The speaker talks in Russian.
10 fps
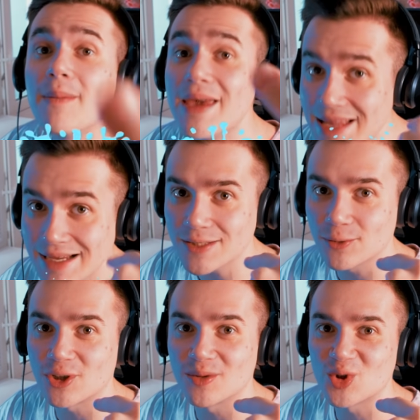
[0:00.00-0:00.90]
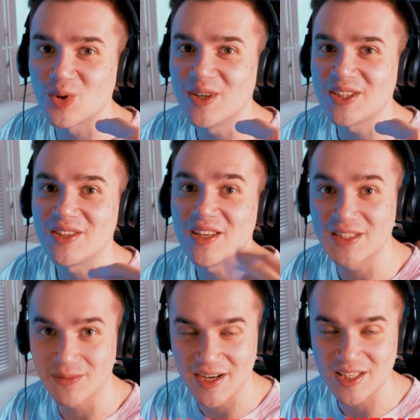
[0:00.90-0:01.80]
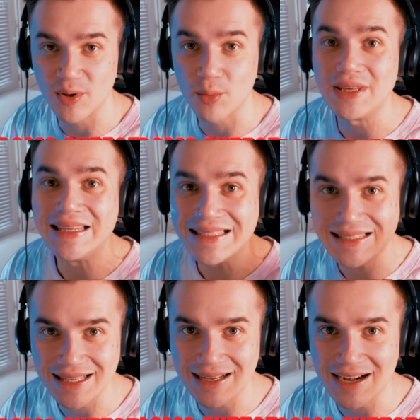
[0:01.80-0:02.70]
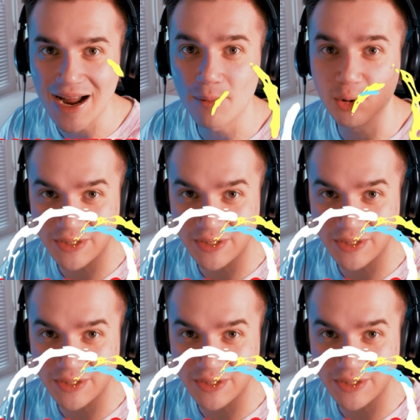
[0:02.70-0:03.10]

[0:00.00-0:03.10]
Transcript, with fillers: а меня зовут Рома Субботин. Не забывайте про мой инстаграм,